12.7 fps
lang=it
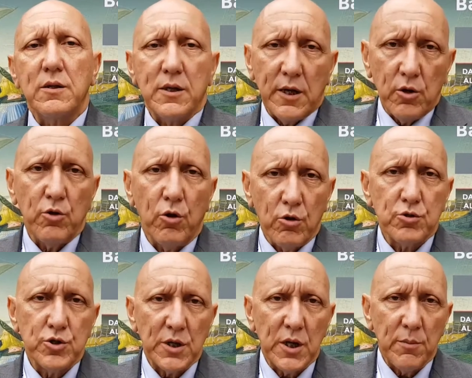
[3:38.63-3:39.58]

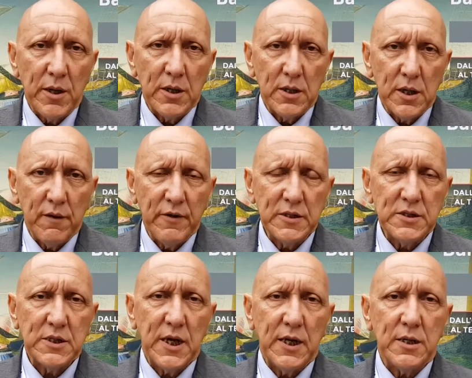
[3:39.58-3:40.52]
tecnologicamente
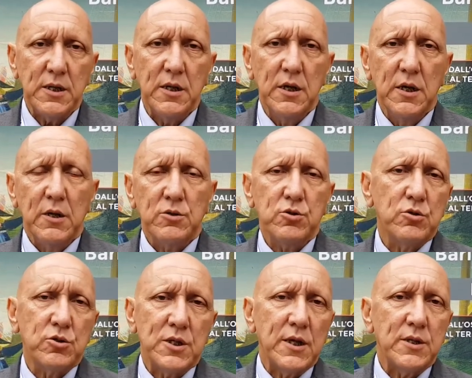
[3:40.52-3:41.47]
avanzate sono
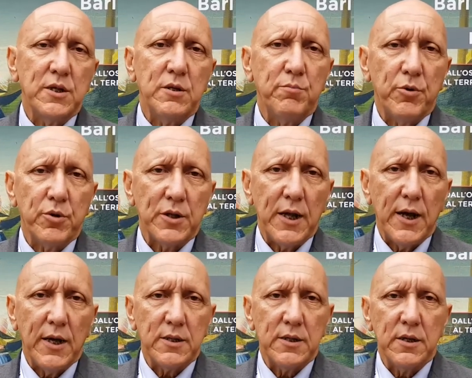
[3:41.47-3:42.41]
state
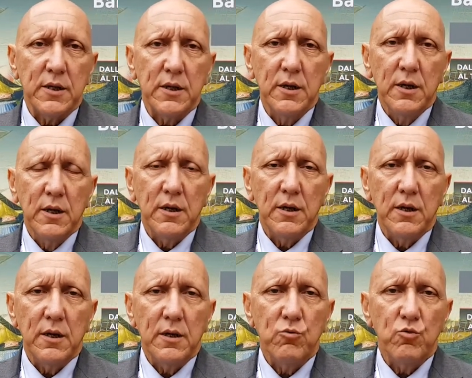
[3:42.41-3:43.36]
riportate
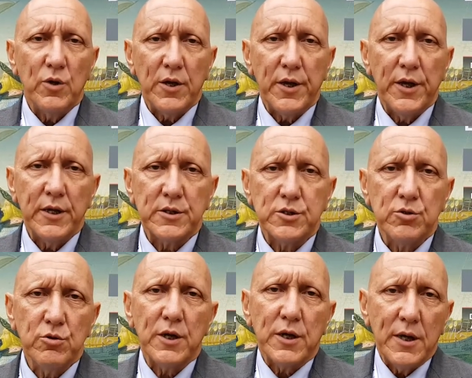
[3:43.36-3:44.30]
eh, in una
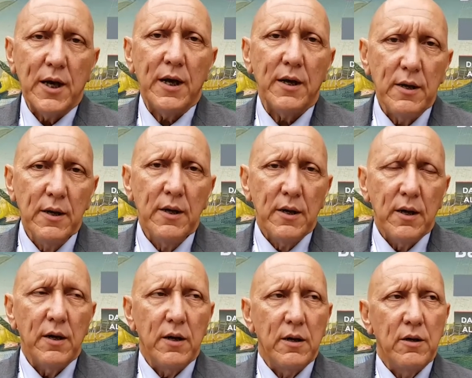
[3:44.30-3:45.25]
relazione che ha
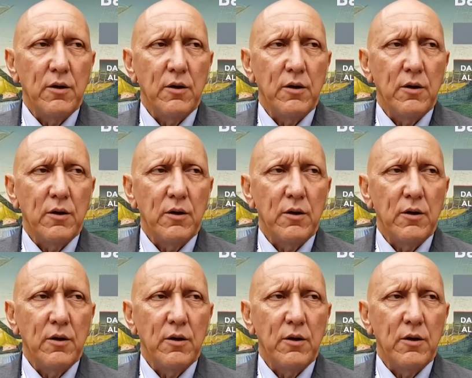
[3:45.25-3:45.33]
eh,